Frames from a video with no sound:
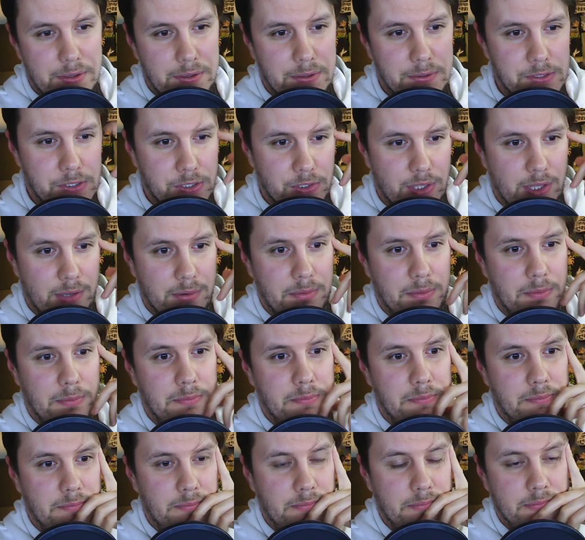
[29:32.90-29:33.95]
Żona
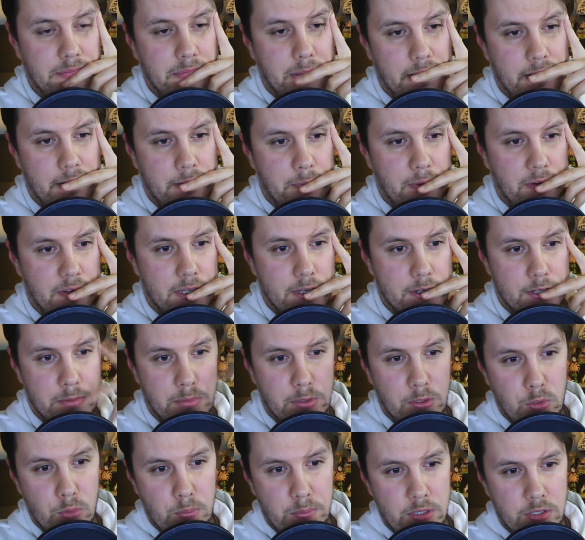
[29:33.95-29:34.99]
powiedziała, żeby
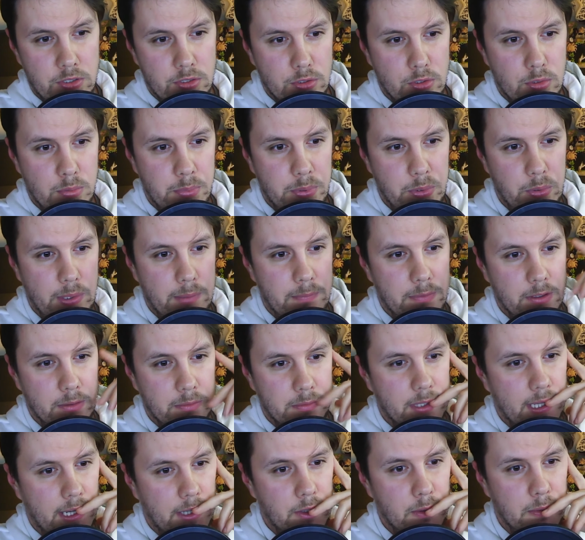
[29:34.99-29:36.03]
kupić, to kupiłem. No w
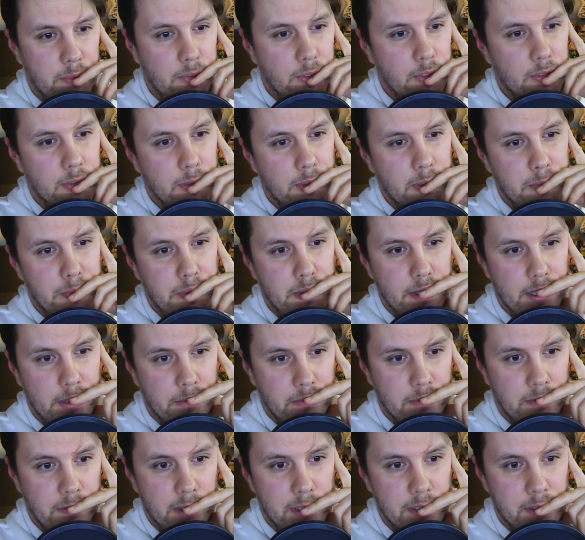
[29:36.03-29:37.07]
tanio było, to
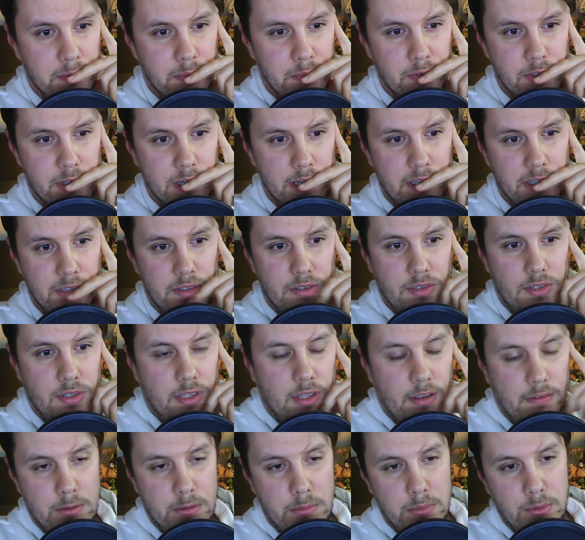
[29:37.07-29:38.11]
kupiłem, więc może kiedyś się
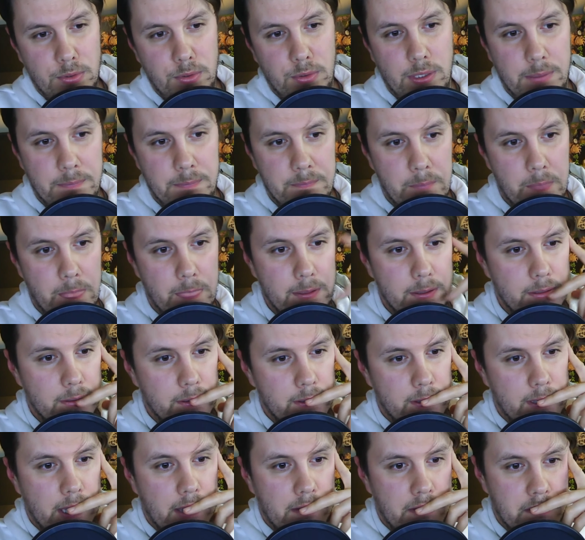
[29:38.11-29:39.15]
tam wybuduje.
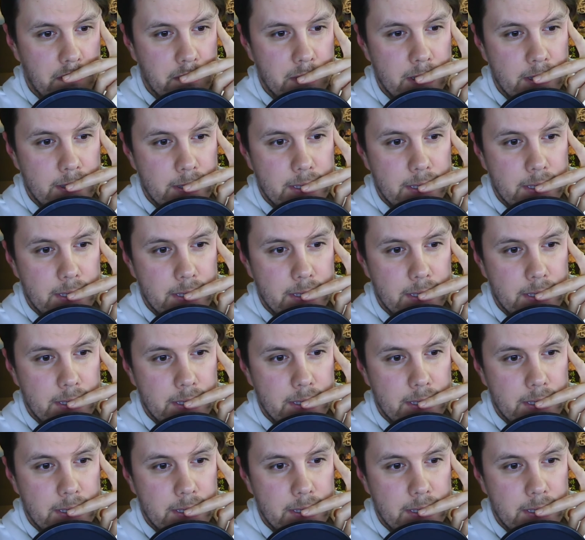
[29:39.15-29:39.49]
Nie wiem.